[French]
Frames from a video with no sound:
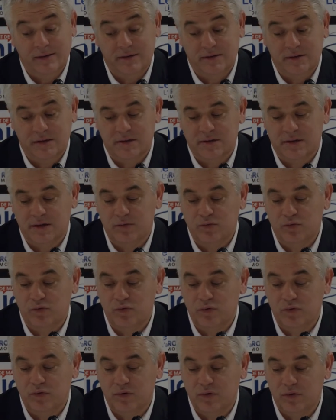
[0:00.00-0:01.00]
Et ça, ça nous
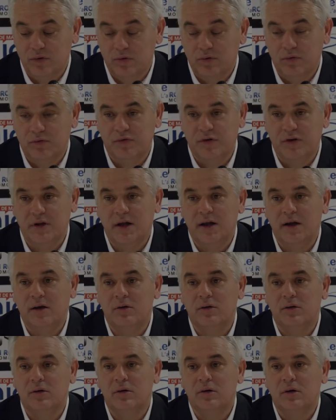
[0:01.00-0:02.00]
coûte au
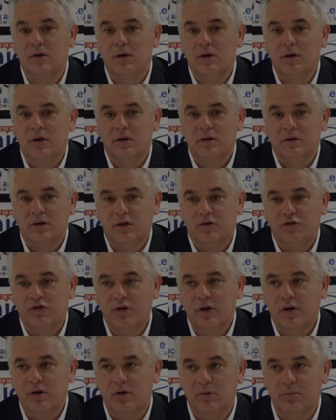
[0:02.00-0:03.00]
final très
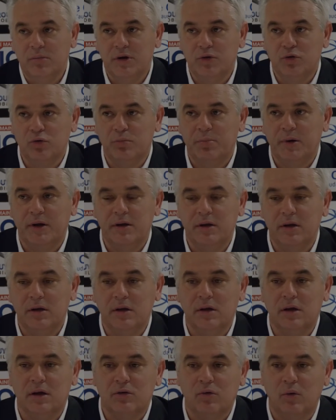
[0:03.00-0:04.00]
cher, comme les deux
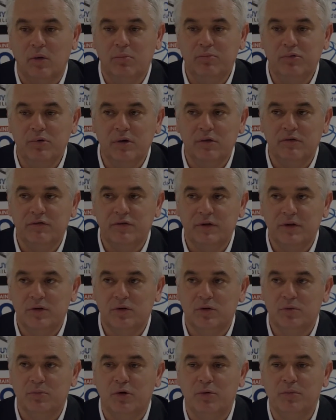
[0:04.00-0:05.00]
paniers à trois points en fin
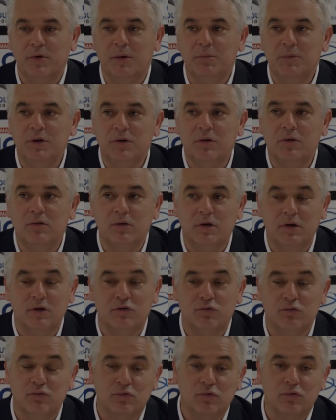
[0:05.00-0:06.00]
de première mi-temps,
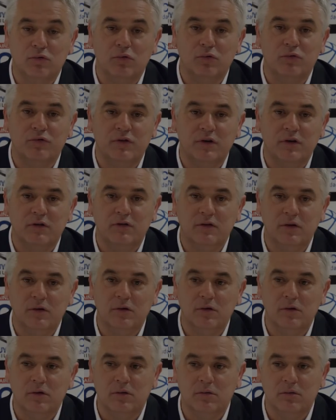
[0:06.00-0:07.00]
qui sont deux grossières
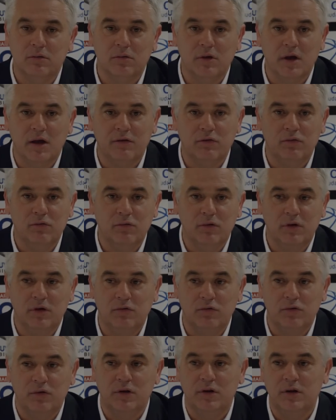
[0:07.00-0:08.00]
erreurs de garçons
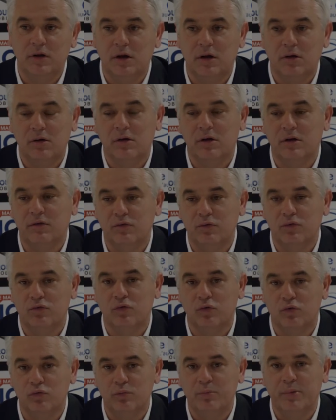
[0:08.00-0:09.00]
qui vont aider alors qu'il ne faut
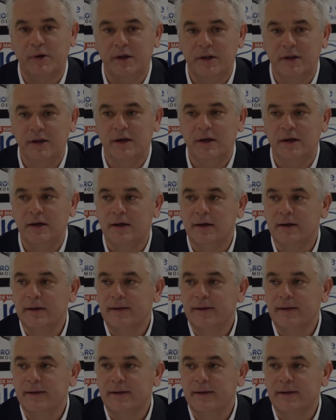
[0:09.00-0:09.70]
surtout pas aider.